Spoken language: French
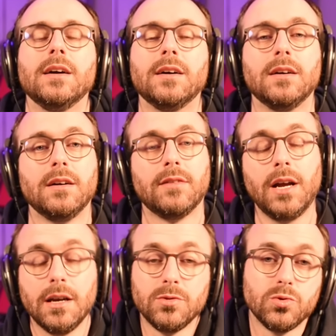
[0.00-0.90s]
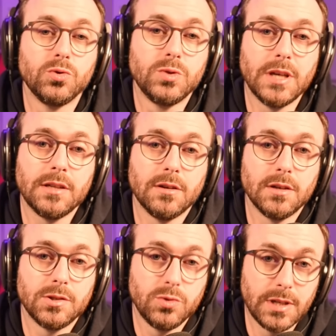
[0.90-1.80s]
Euh, voilà, ils nous soutiennent,
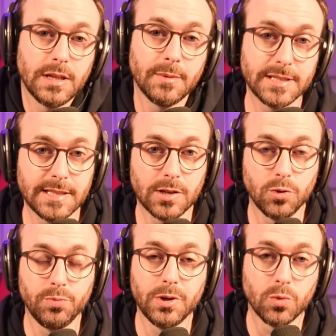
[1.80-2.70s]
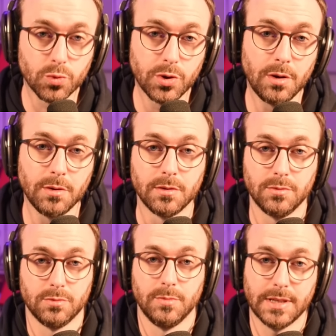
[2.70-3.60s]
euh, ils soutiennent la matinale depuis longtemps,
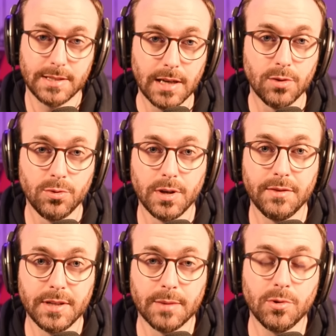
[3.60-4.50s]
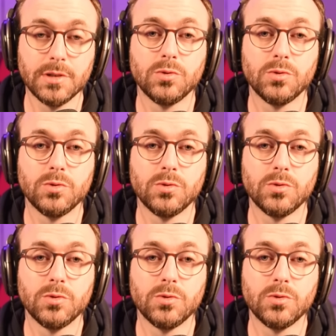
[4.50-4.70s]
donc merci à eux évidemment.